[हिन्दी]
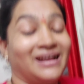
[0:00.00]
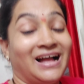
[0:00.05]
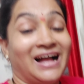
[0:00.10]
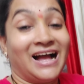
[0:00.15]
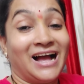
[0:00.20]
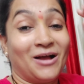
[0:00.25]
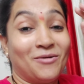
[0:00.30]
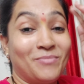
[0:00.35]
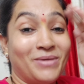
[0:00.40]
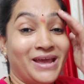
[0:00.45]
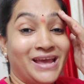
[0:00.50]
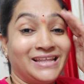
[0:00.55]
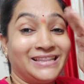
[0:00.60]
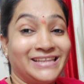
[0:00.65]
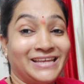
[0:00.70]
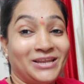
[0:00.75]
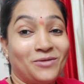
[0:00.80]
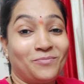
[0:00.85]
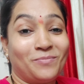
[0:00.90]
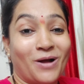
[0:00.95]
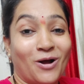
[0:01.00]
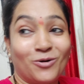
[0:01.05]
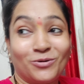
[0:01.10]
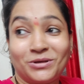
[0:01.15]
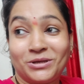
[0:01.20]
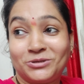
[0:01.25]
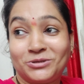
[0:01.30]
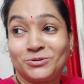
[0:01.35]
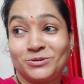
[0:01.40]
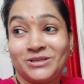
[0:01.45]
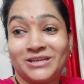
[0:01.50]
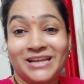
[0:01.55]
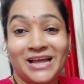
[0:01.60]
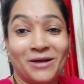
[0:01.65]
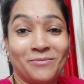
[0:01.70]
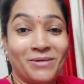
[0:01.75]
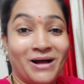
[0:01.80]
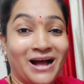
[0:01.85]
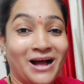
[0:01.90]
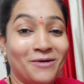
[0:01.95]
हाँ मैं तेरे पाव की जूती
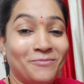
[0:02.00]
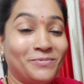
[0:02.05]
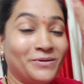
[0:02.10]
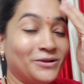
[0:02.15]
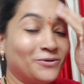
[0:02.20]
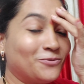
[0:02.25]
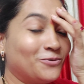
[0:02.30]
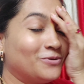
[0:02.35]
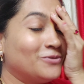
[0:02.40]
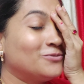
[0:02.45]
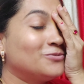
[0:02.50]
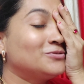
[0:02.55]
ना बाप रे वो